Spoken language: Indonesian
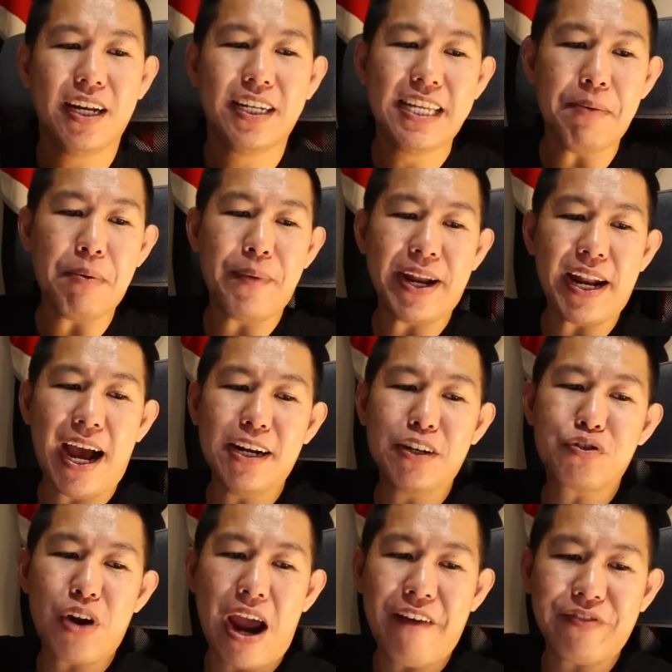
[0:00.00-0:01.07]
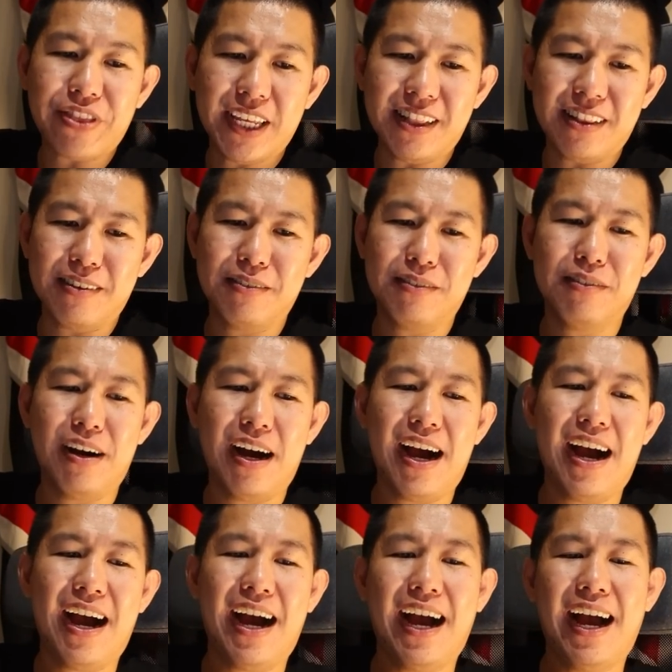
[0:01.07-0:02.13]
Dia pemain undrafted.
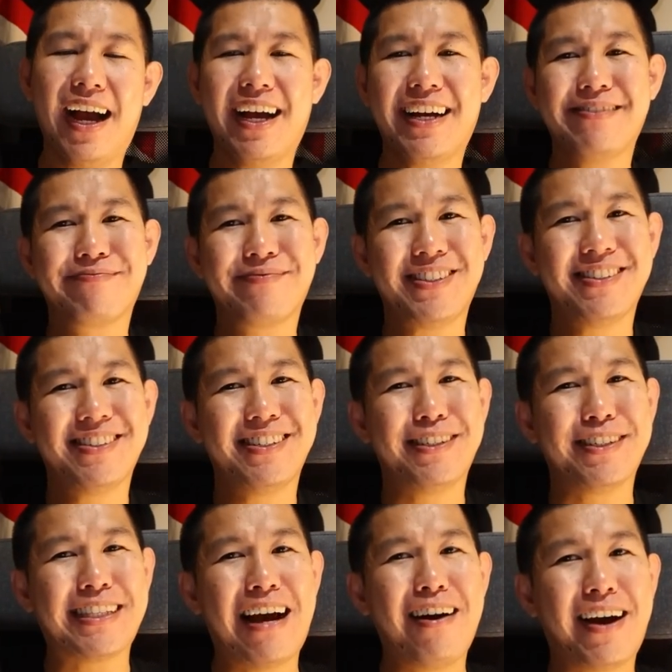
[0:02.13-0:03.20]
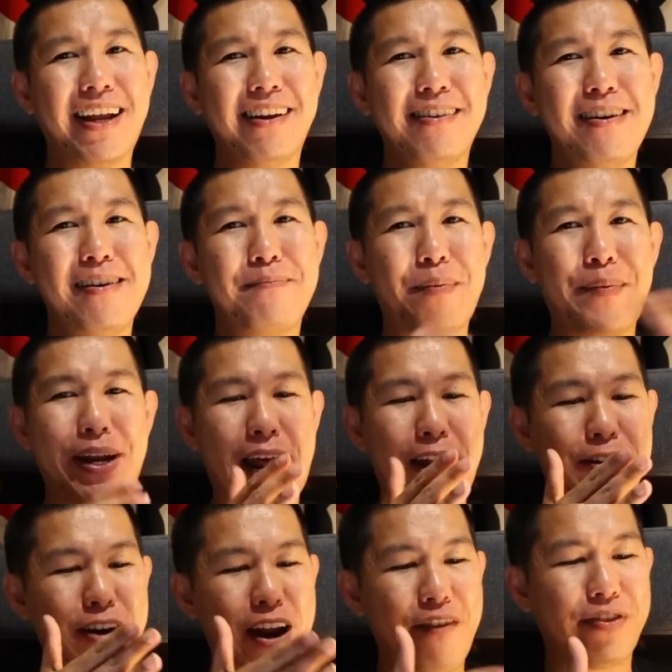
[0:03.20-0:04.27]
Wah, Lo tau kan, pemain
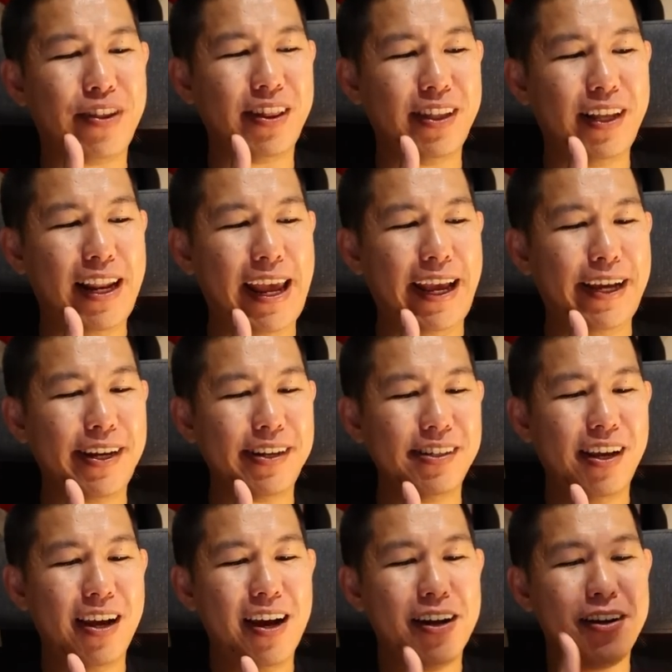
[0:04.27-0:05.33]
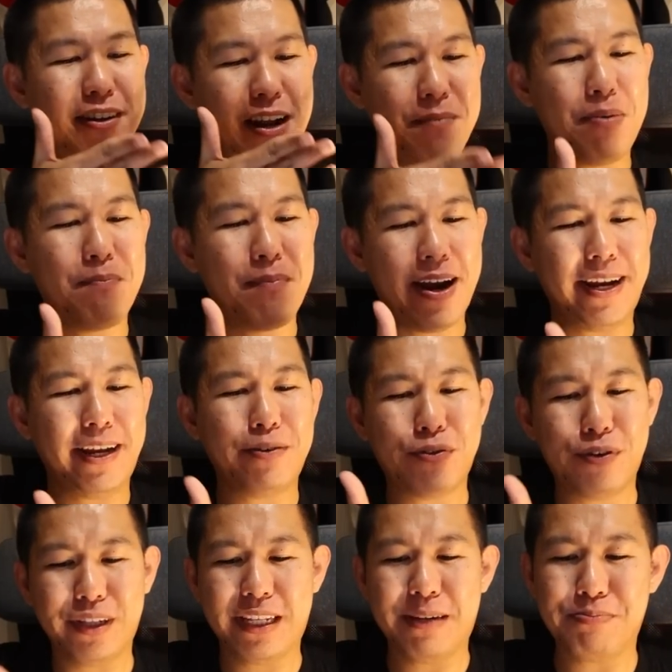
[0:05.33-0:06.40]
undrafted di Lakers dan pemain yang
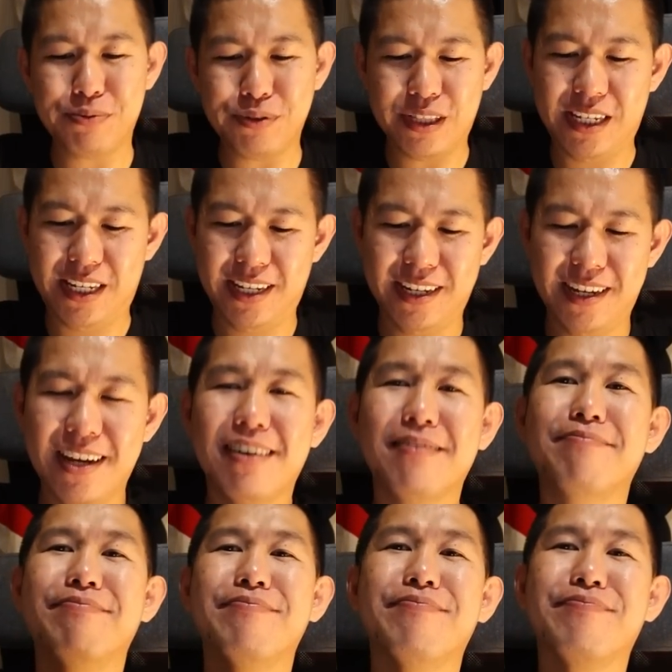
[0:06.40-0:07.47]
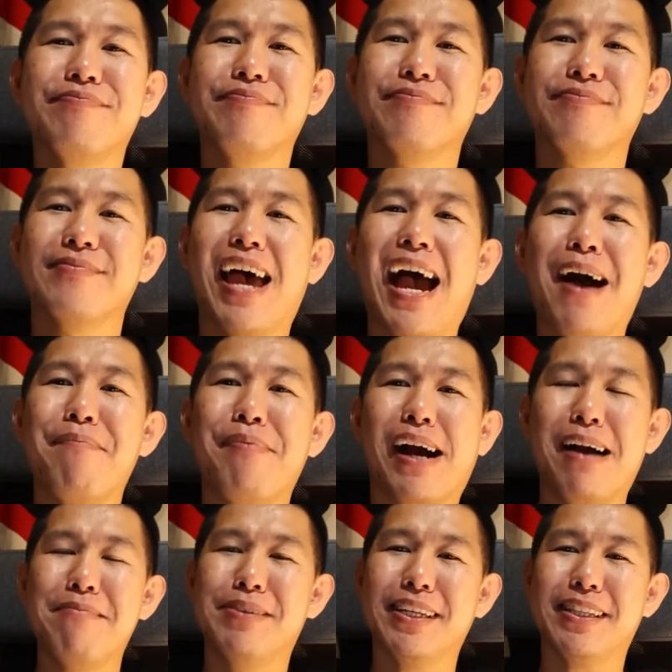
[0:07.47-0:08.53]
kulitnya putih. Hmm,
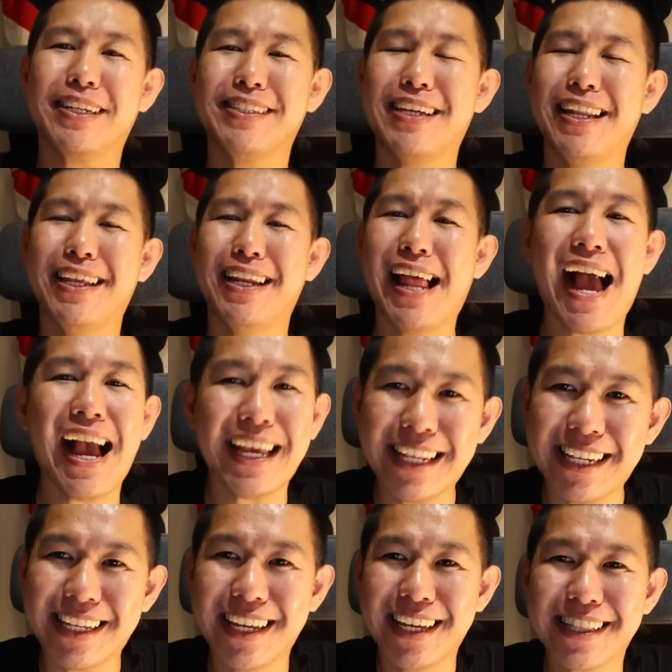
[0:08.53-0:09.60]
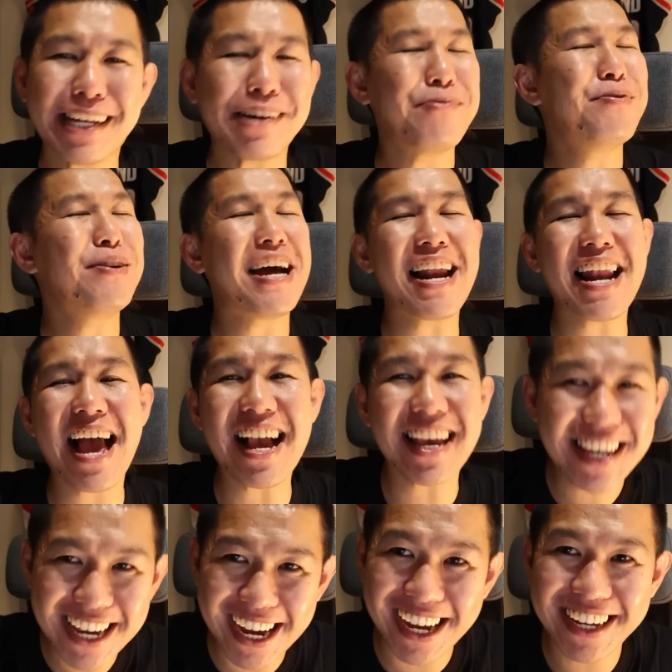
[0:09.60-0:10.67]
apakah bisa terjadi lagi? Terulang
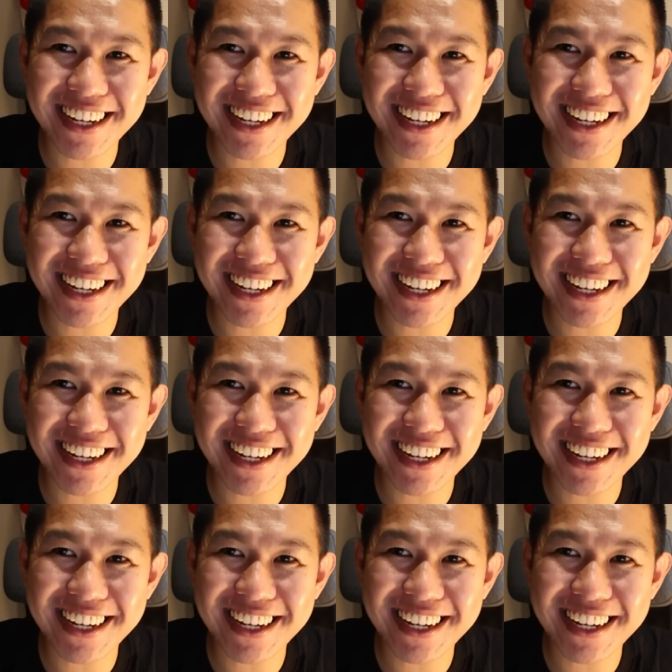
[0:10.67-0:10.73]
lagi kah?